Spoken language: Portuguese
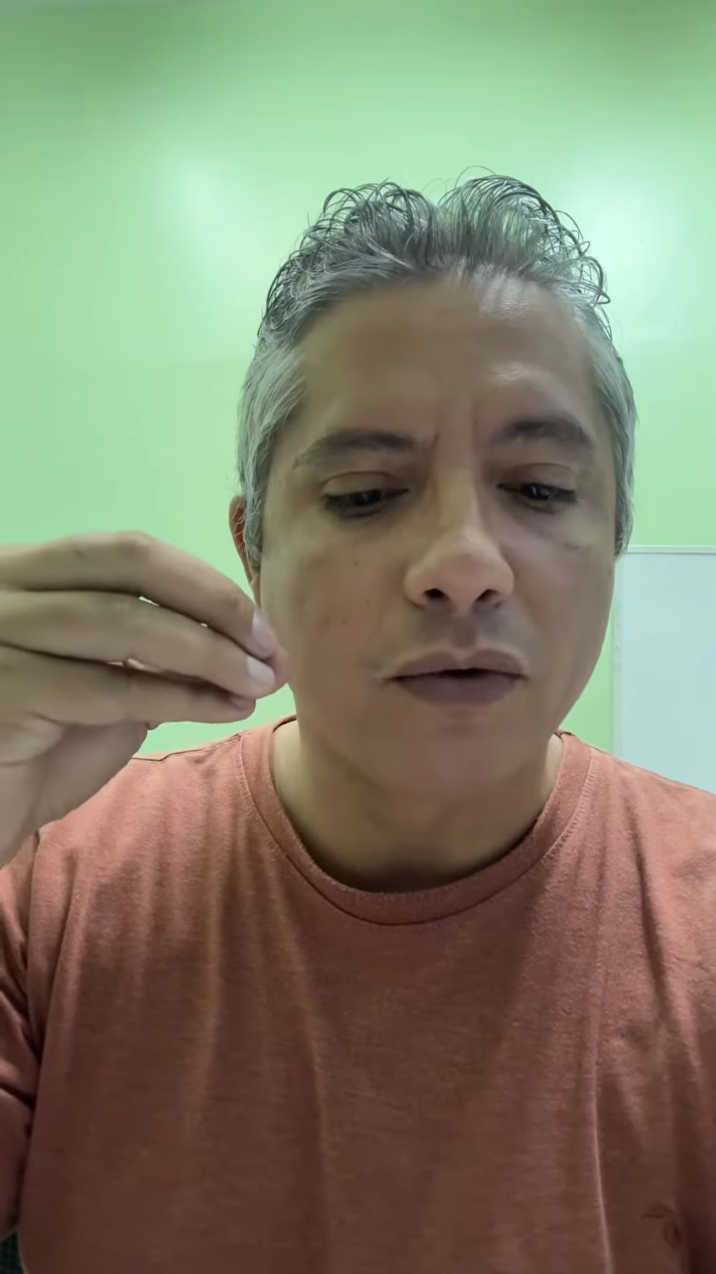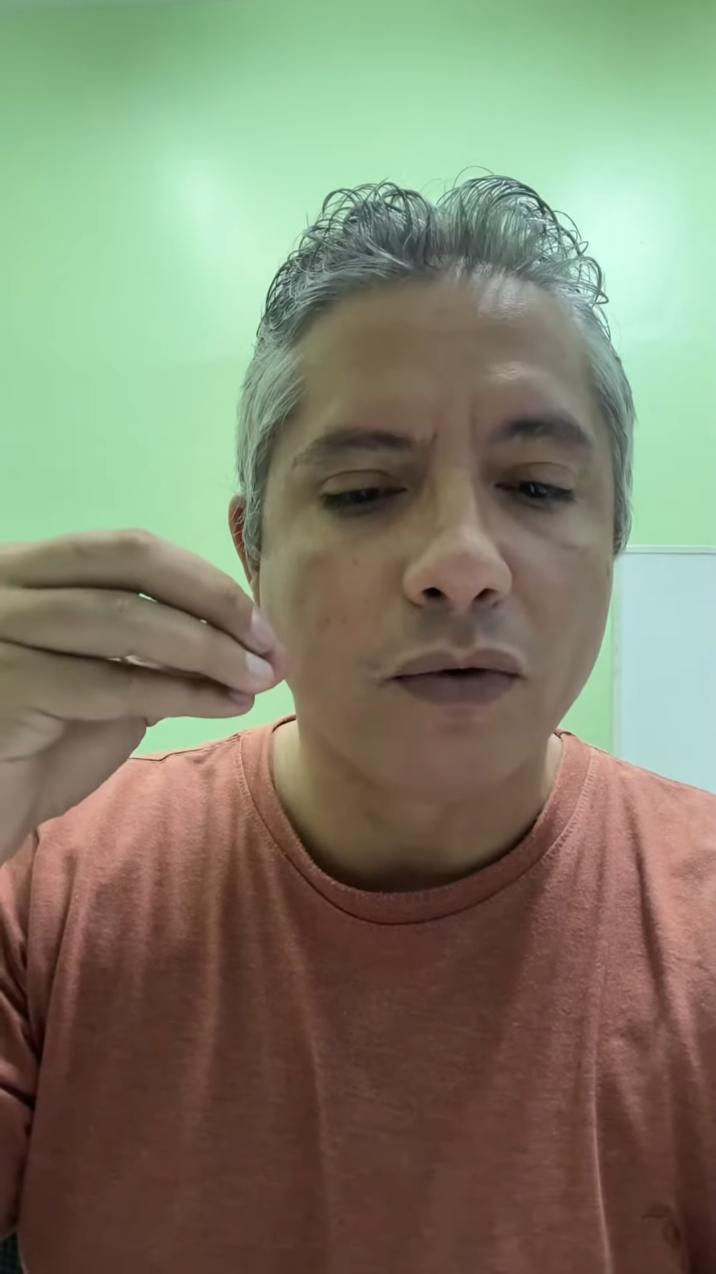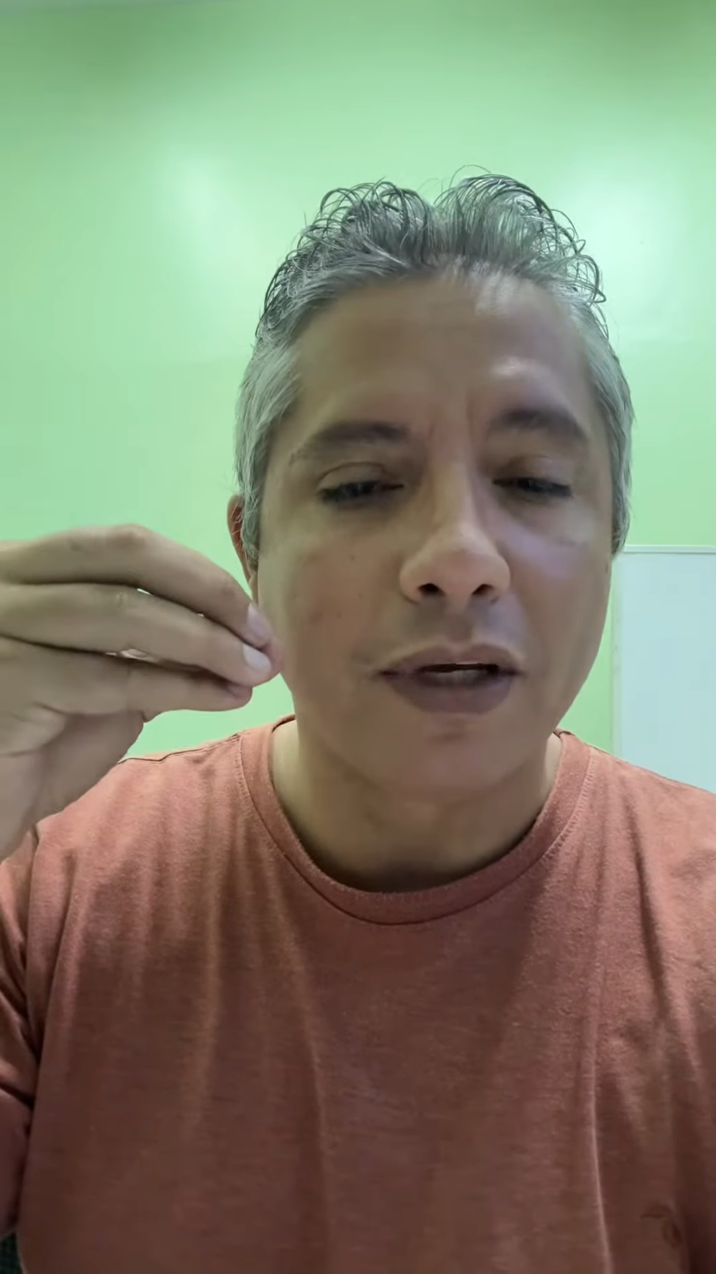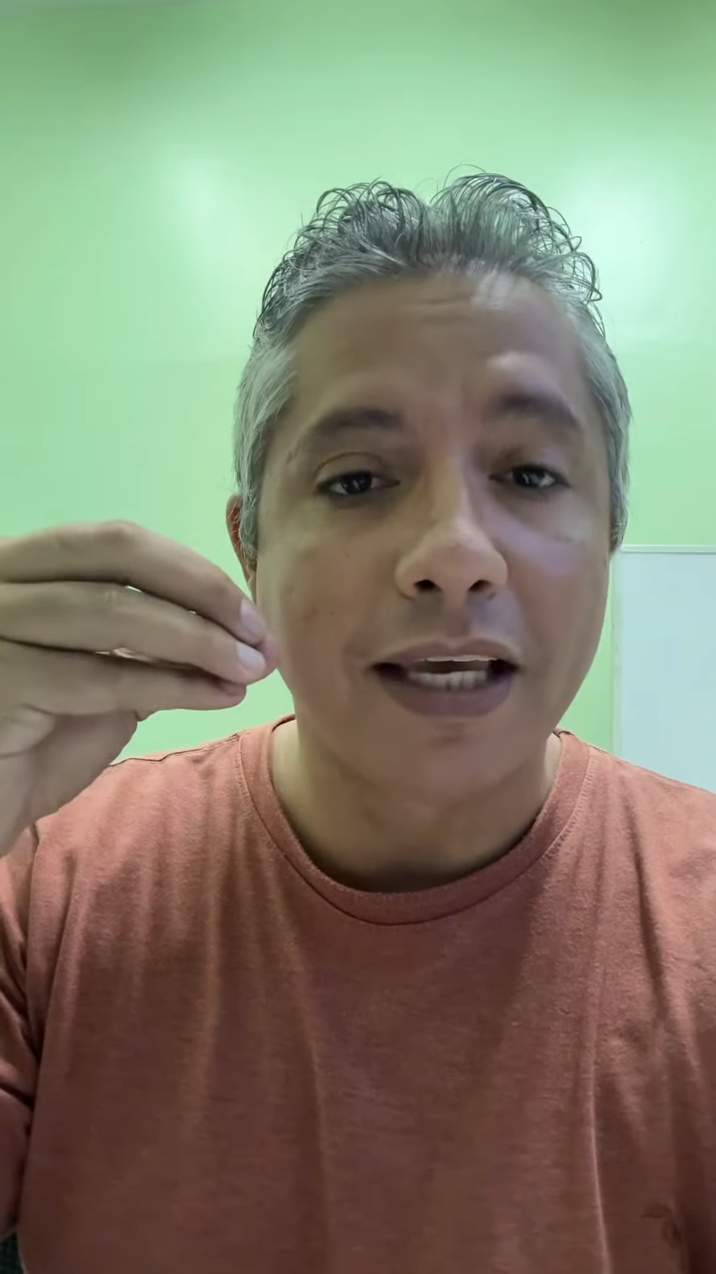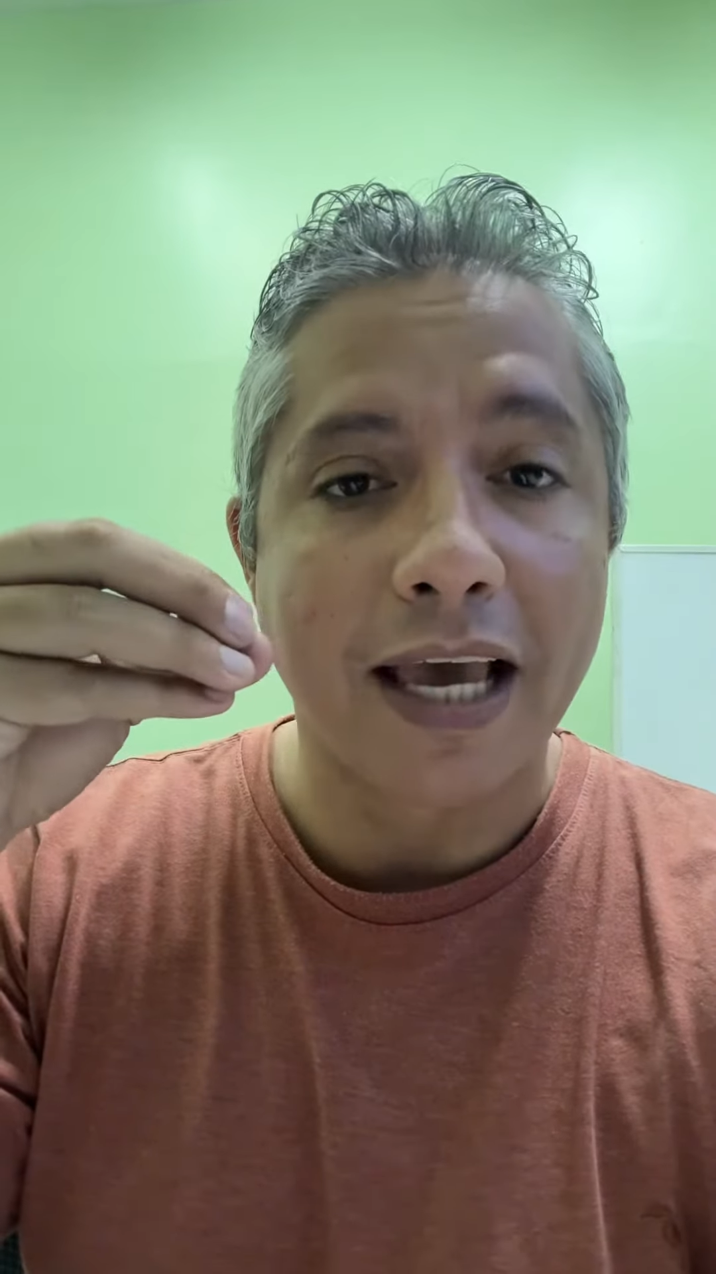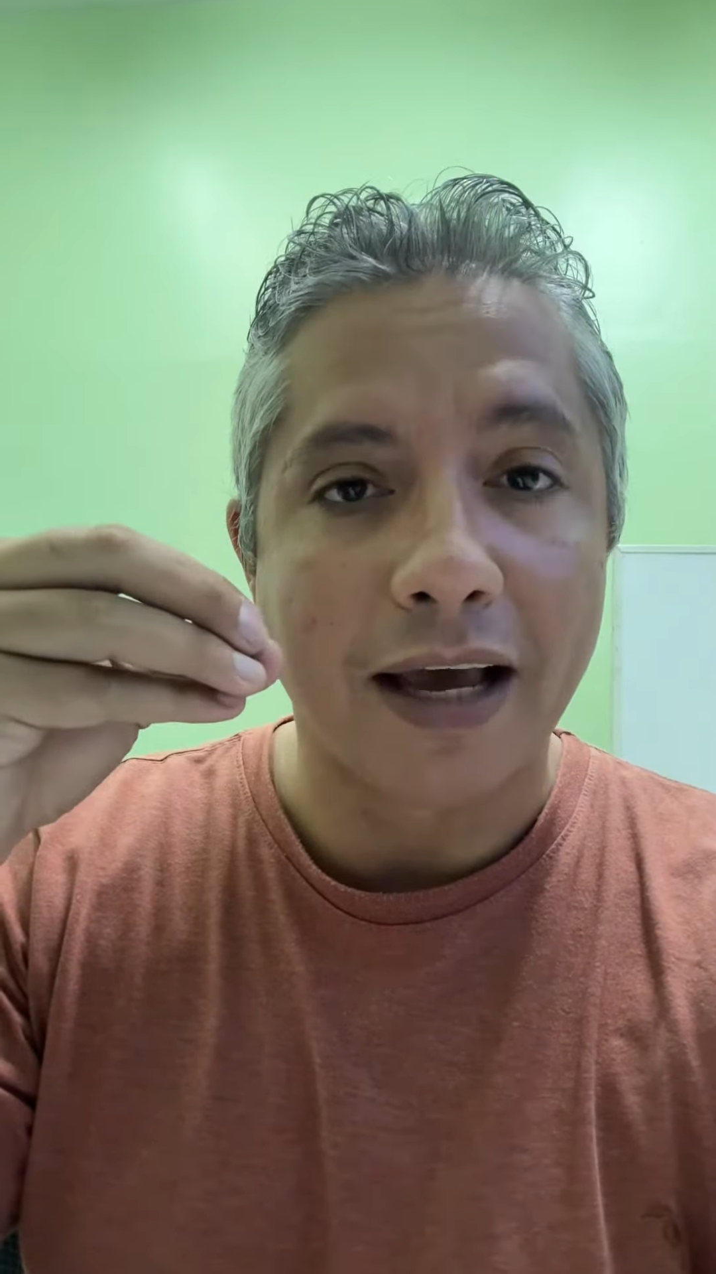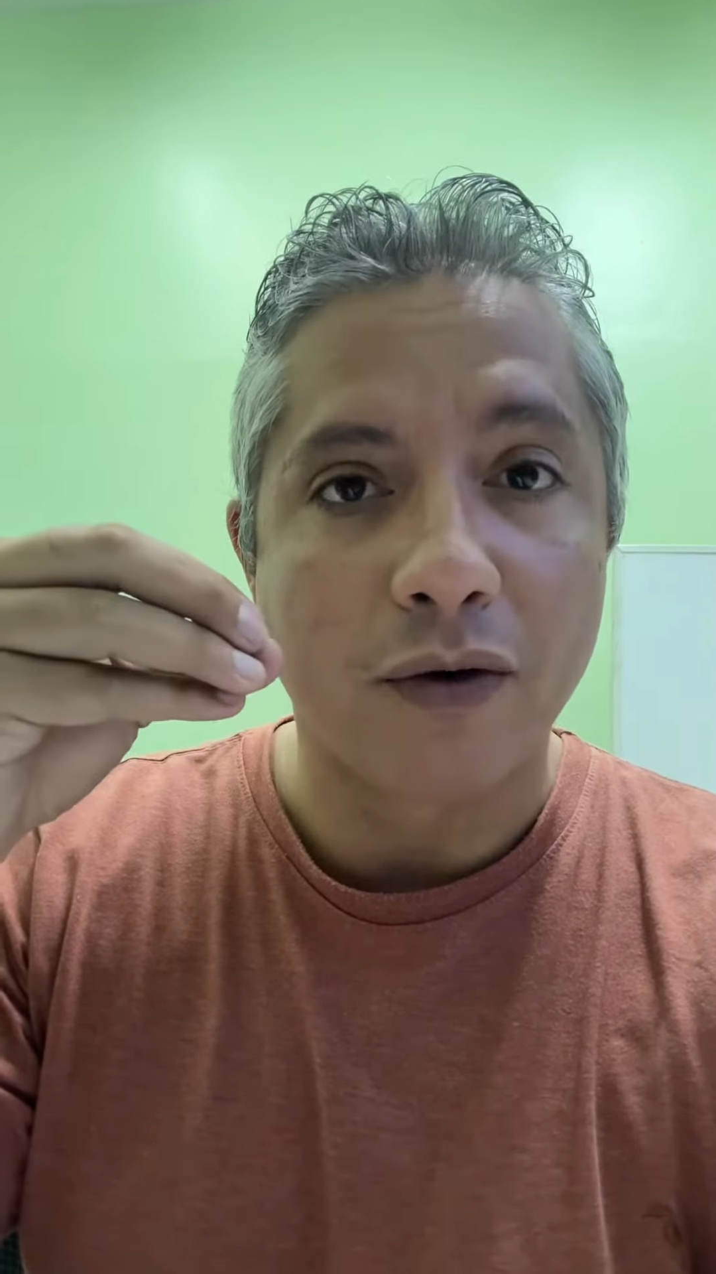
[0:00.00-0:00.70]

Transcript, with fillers: o que é,